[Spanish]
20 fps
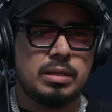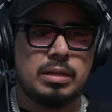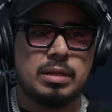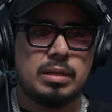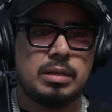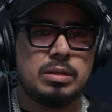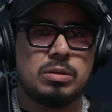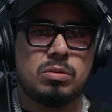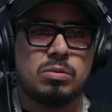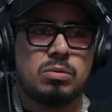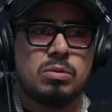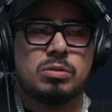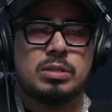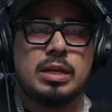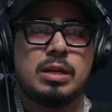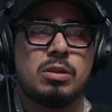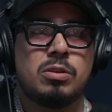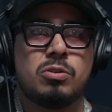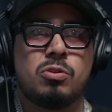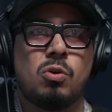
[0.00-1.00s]
Eh, o
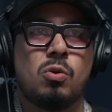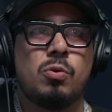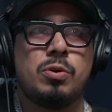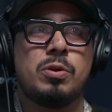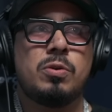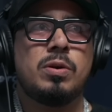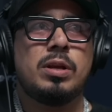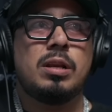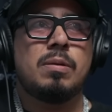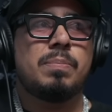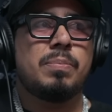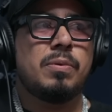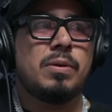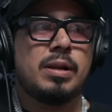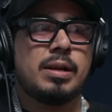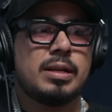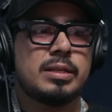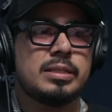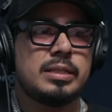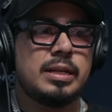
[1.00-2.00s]
sea, yo lo único que le pido a
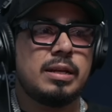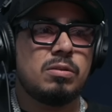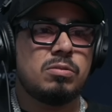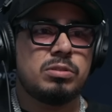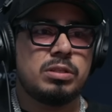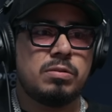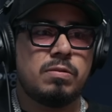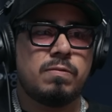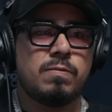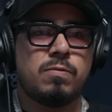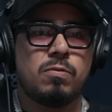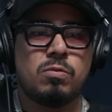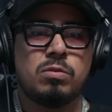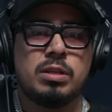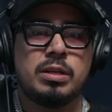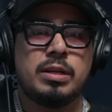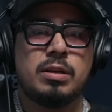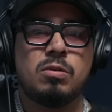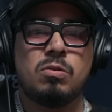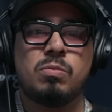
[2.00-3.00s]
la raza es que no se
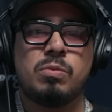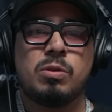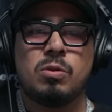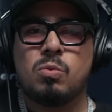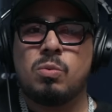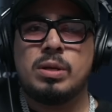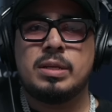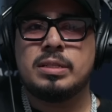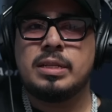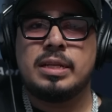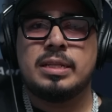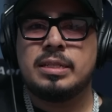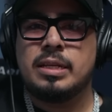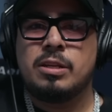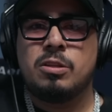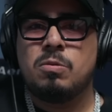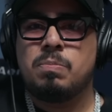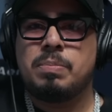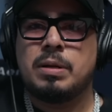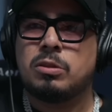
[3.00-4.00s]
confunda que los videos van a seguir
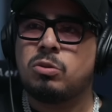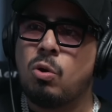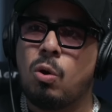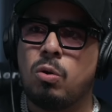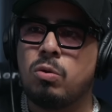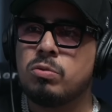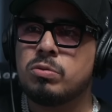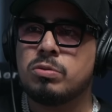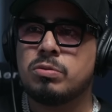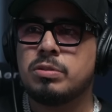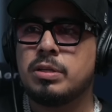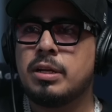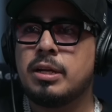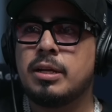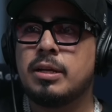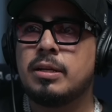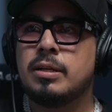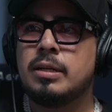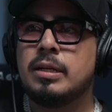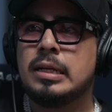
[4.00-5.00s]
saliendo para todos. O
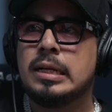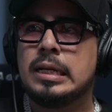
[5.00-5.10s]
sea.